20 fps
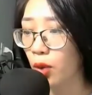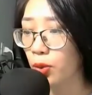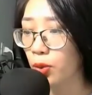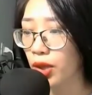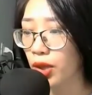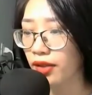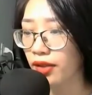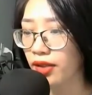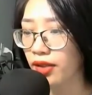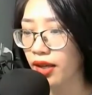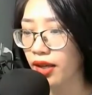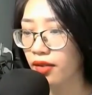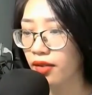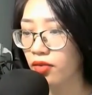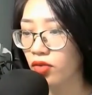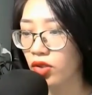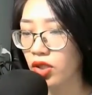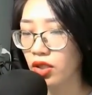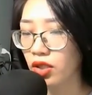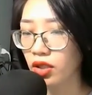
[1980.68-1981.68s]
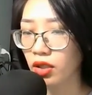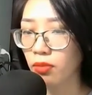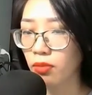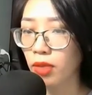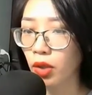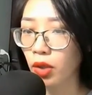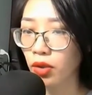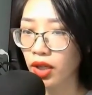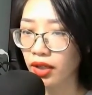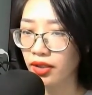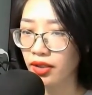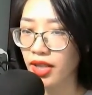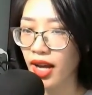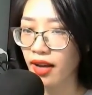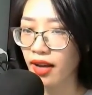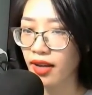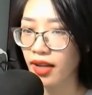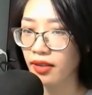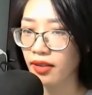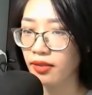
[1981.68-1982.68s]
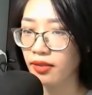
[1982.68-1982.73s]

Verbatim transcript: hiển nhiên chưa biểu hiện ra hết.